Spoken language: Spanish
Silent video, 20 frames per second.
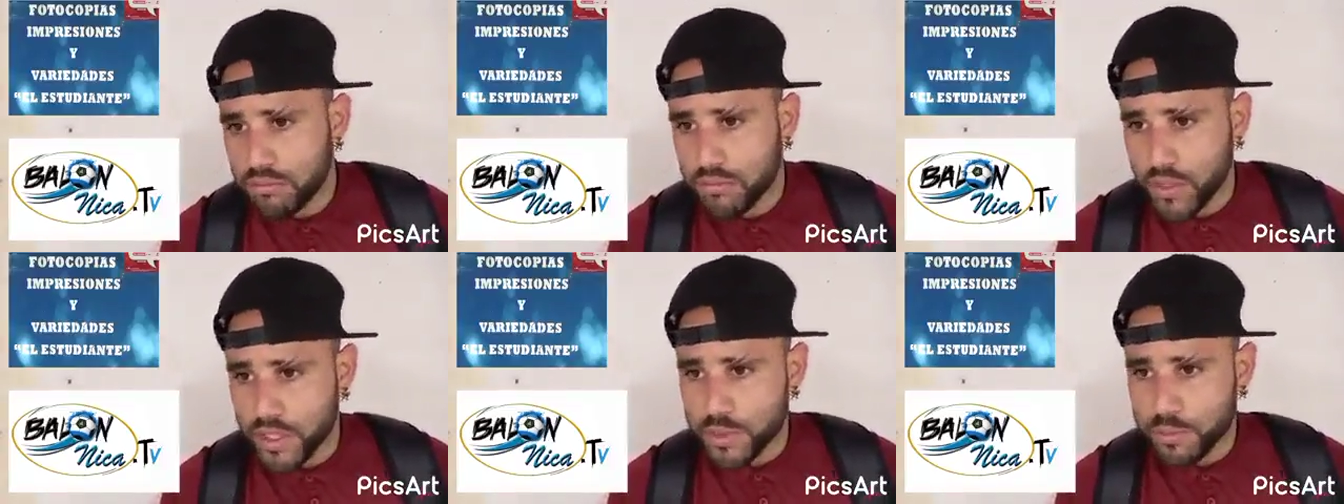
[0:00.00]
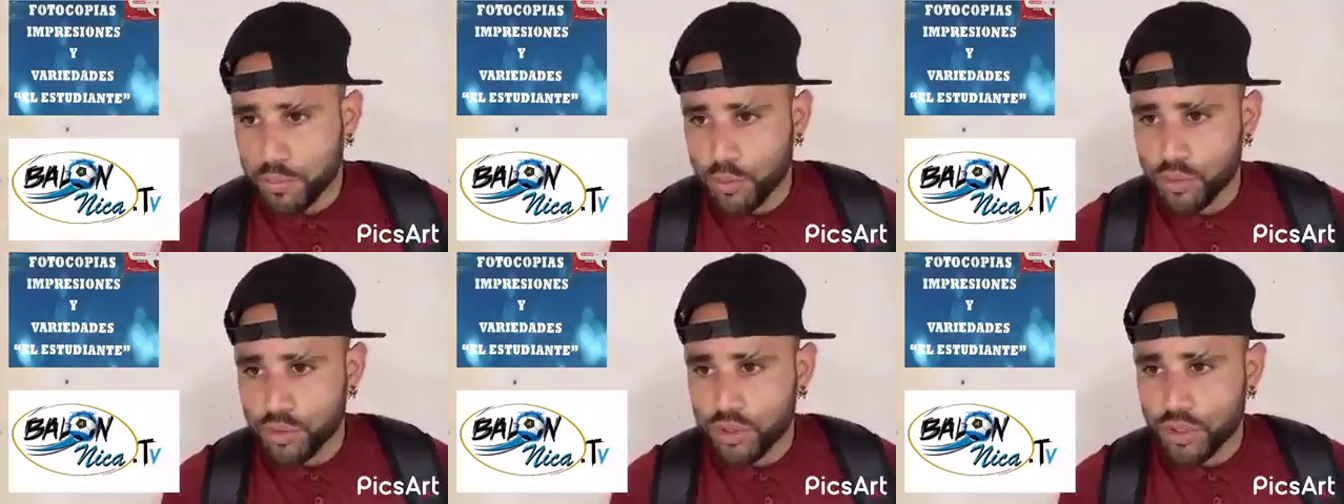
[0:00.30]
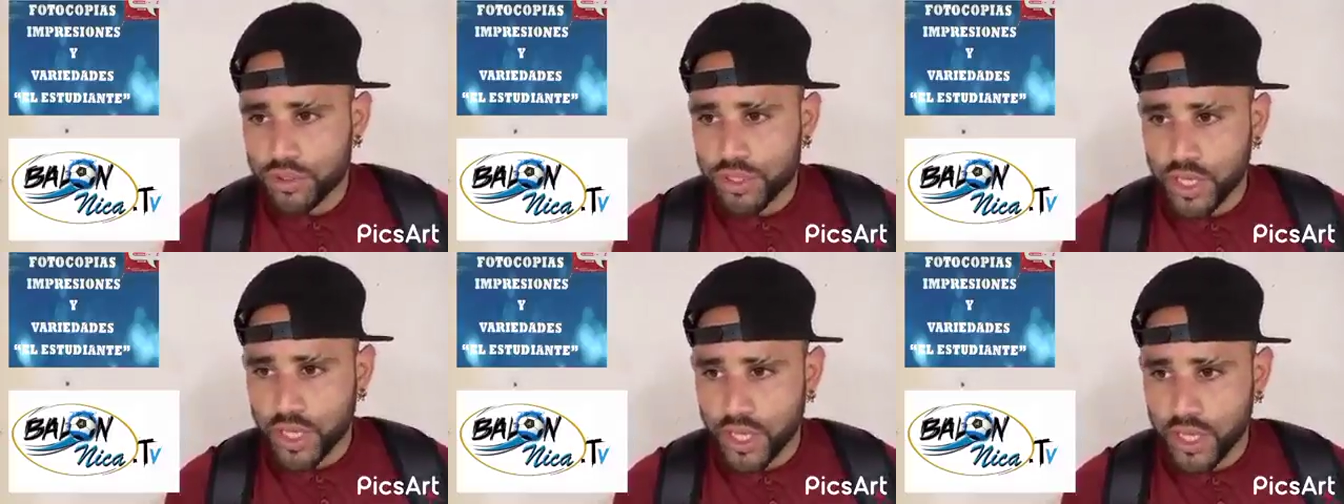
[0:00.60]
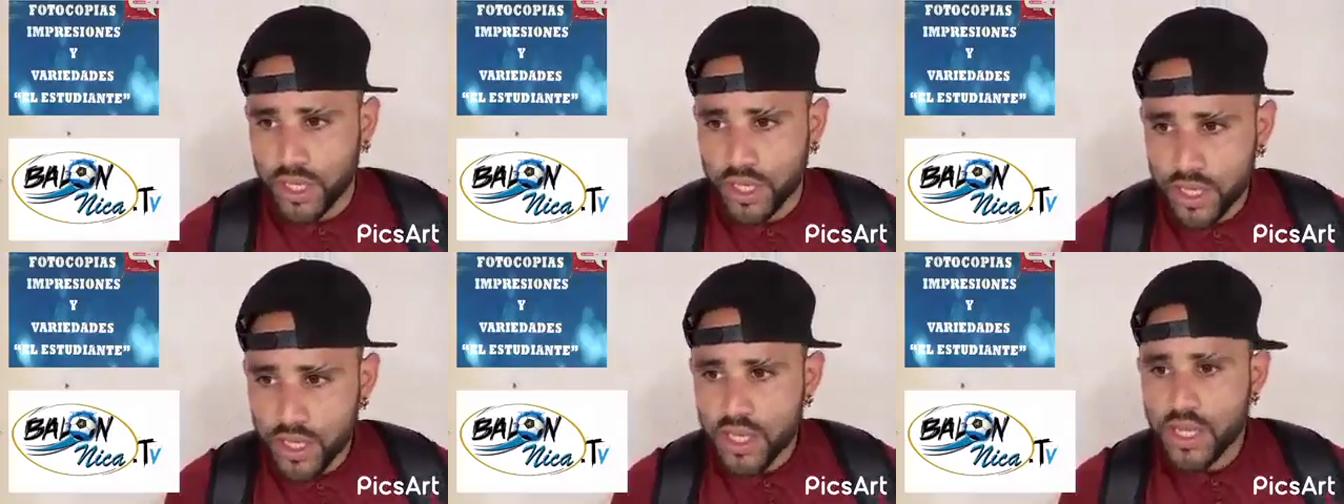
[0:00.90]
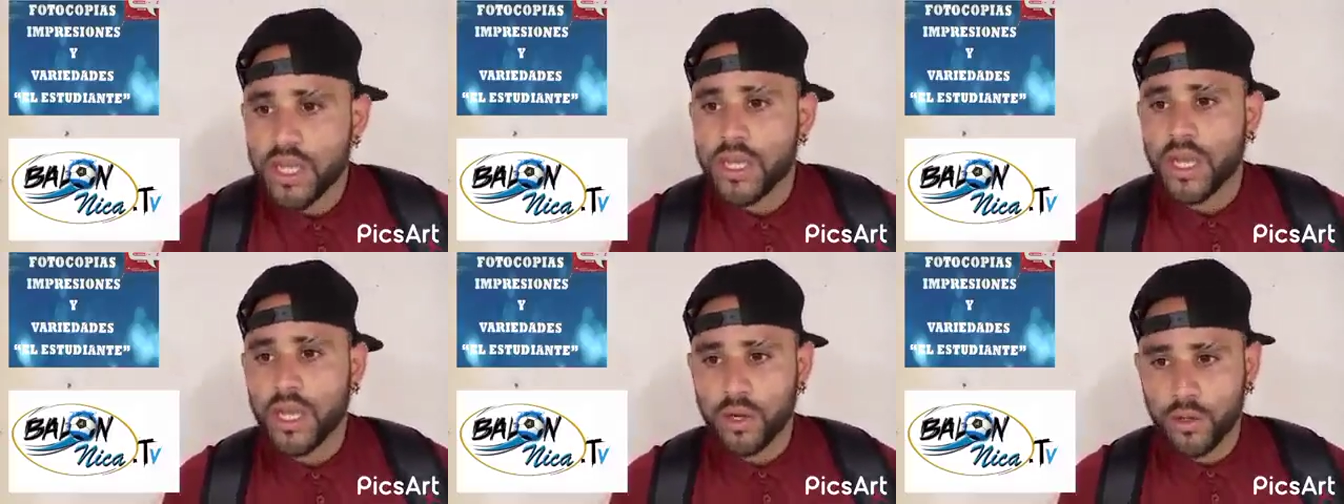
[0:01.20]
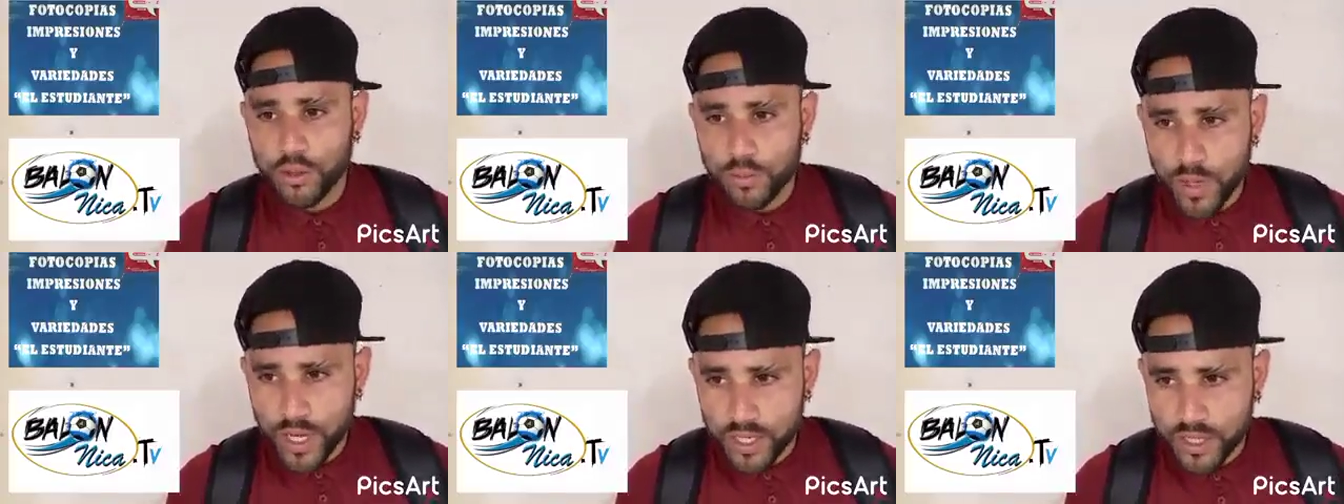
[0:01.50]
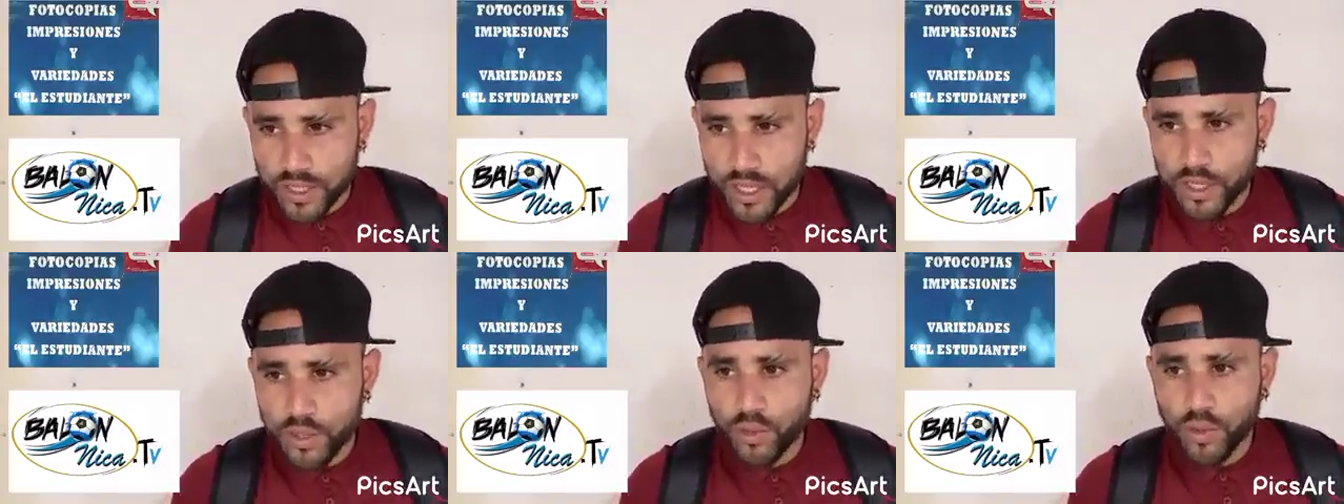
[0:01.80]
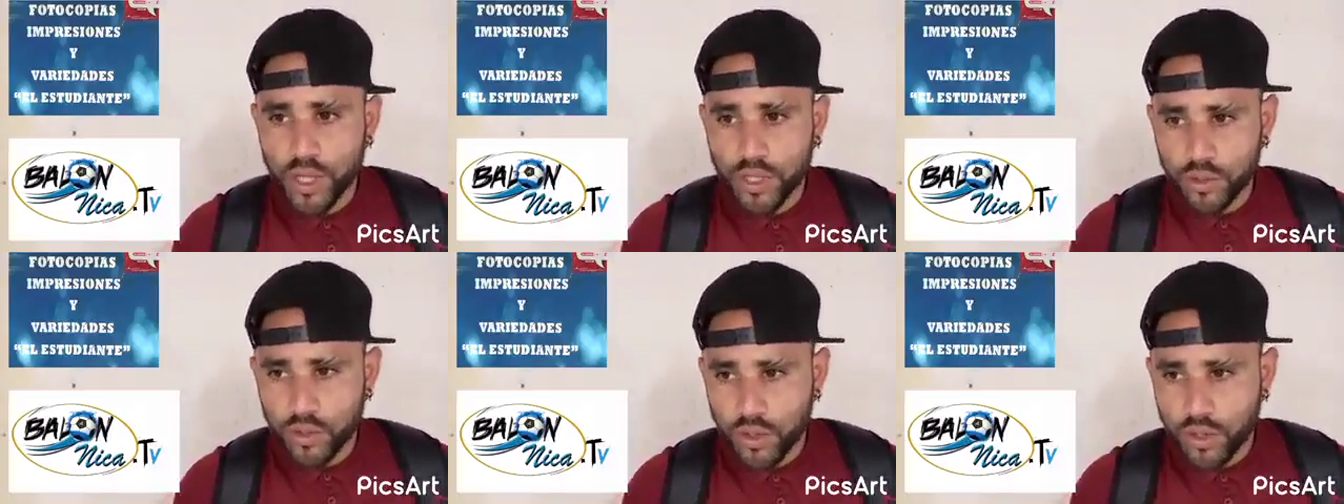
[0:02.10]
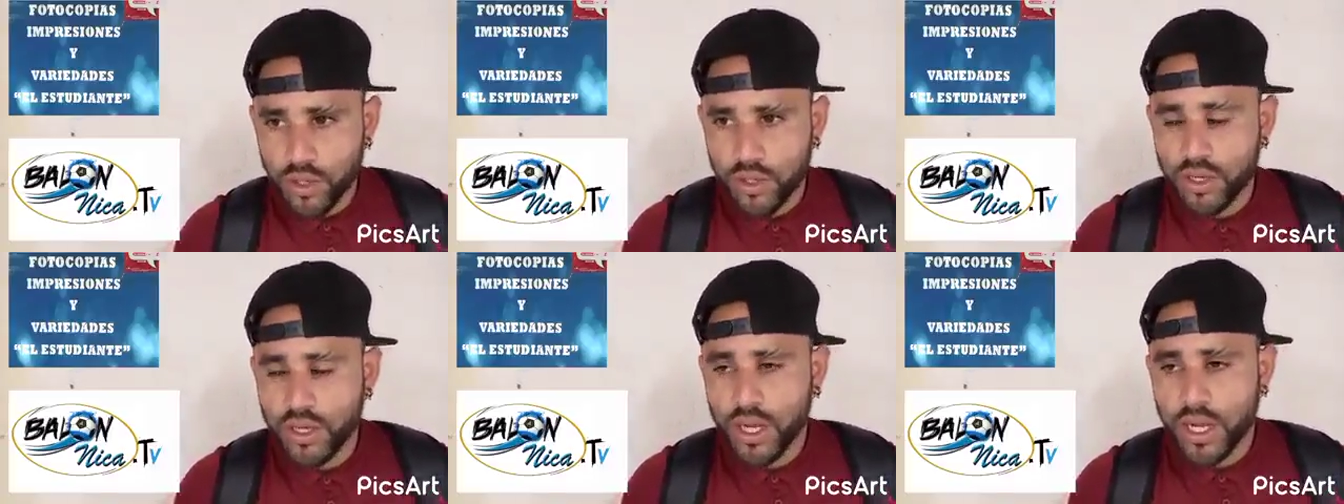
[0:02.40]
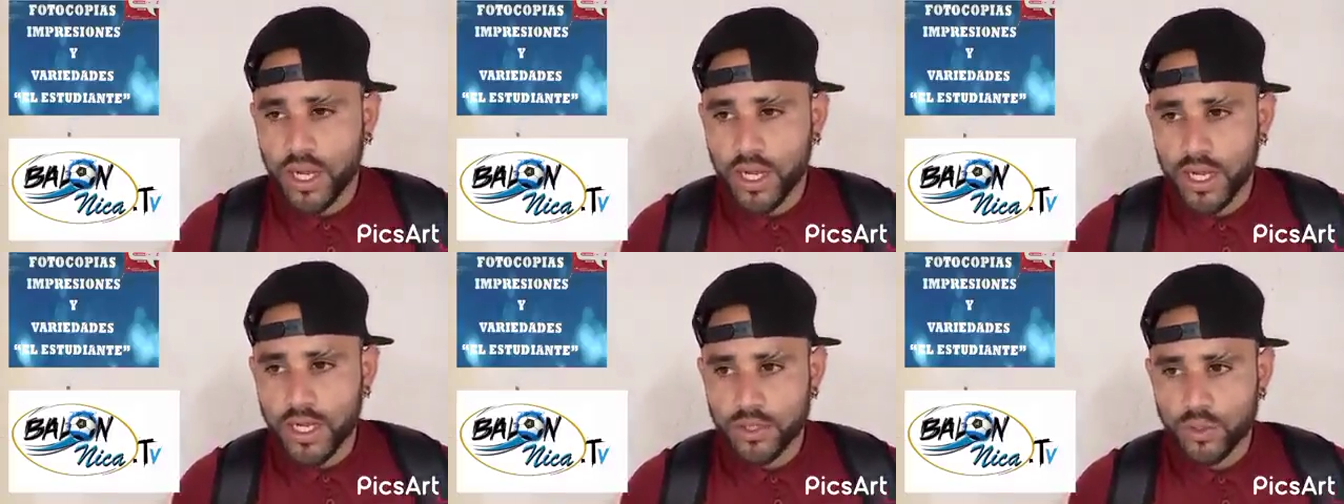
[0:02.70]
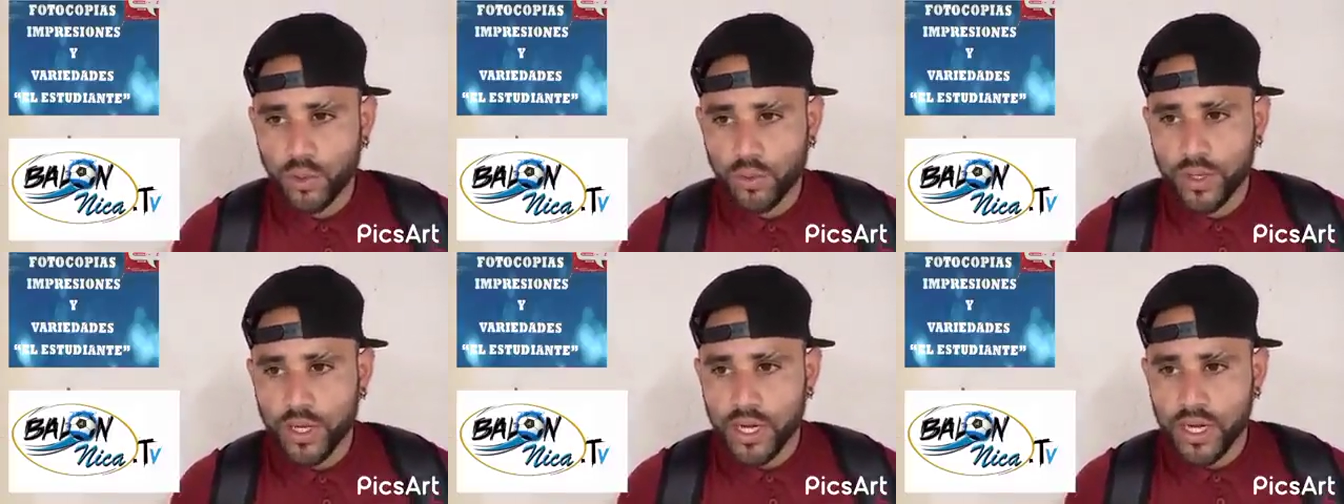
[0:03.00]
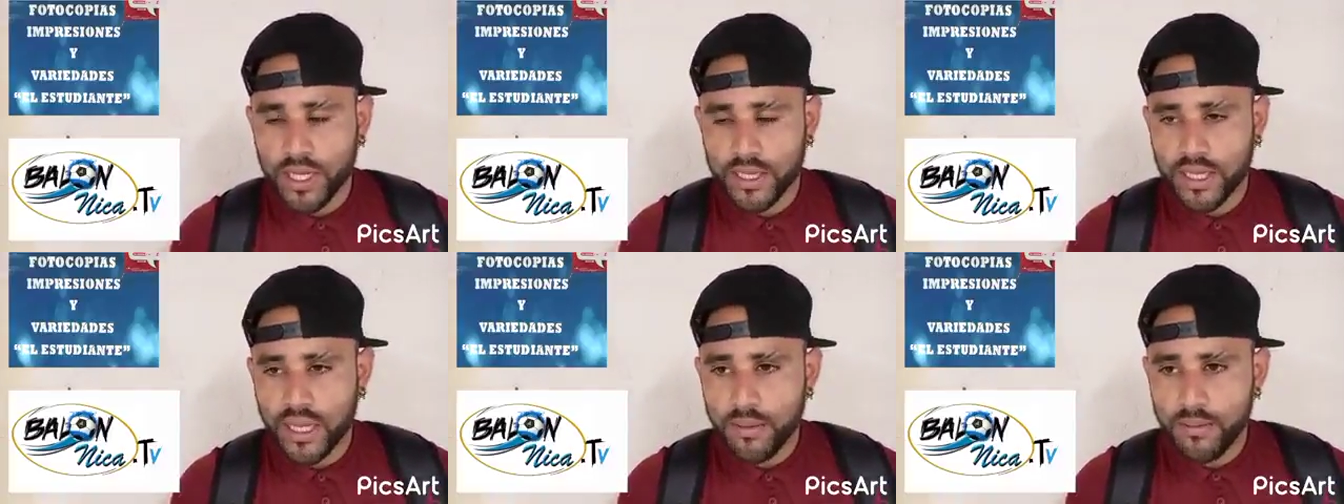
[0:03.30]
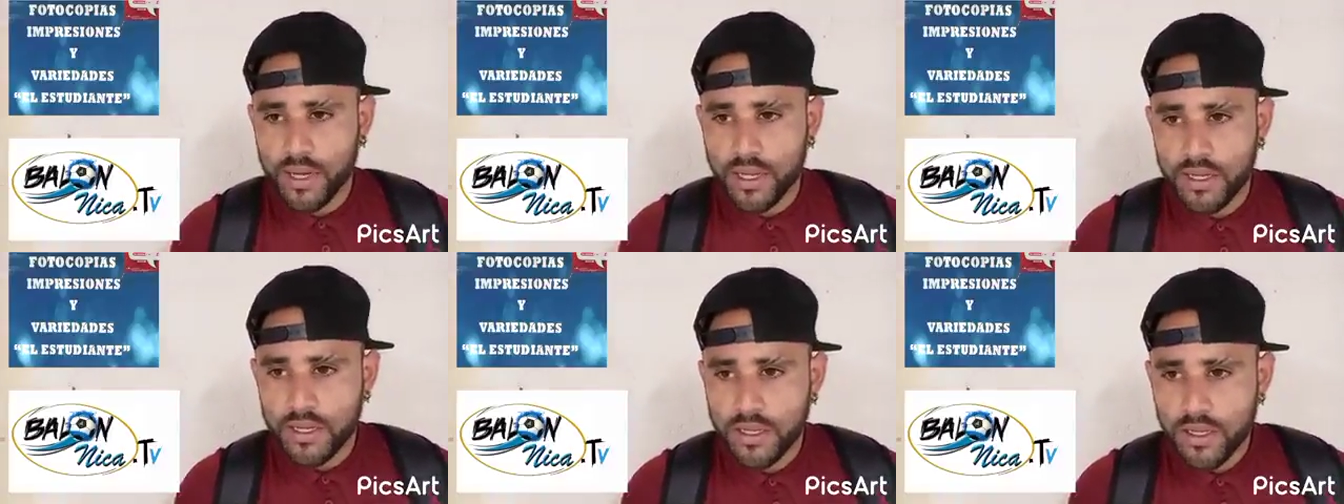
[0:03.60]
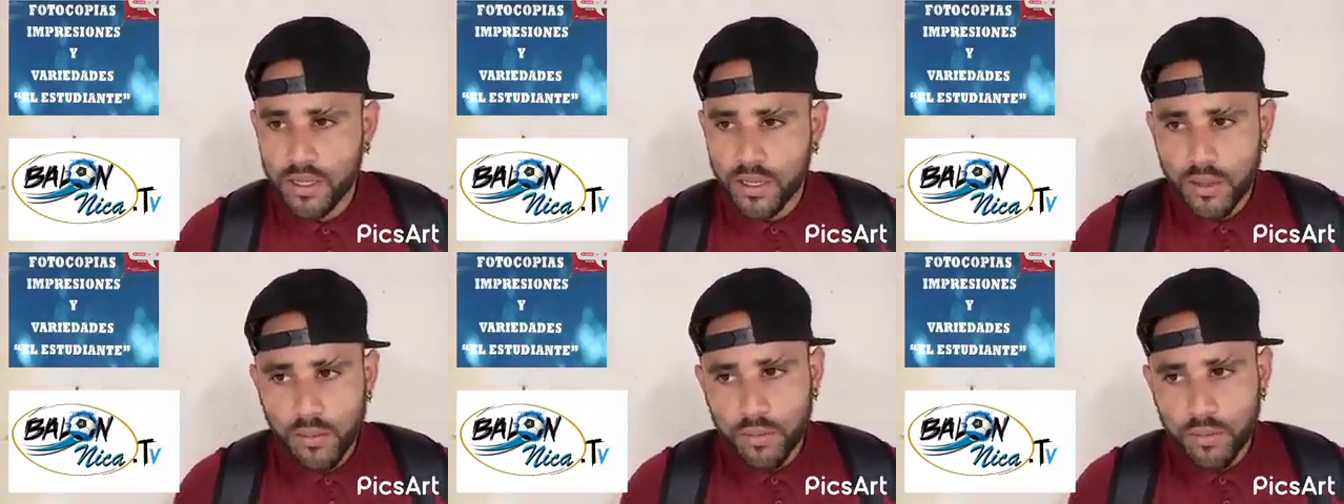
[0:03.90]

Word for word: tres puntos que, nos van ayudando a subir en la tabla,